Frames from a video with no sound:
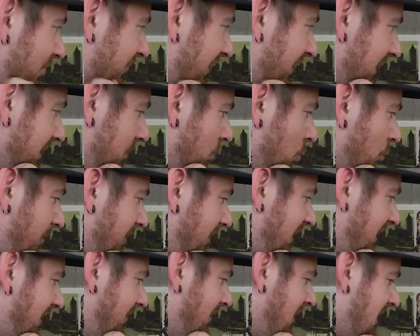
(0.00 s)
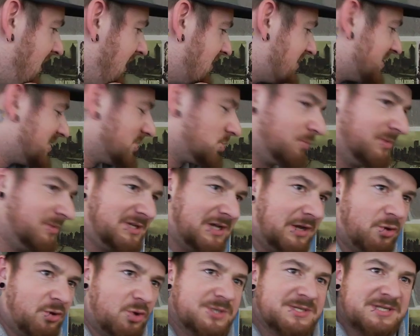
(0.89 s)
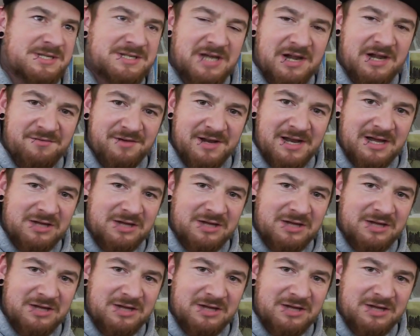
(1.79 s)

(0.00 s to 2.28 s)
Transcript: unter die Lupe nehmen. Das ist somit das neueste Teil, was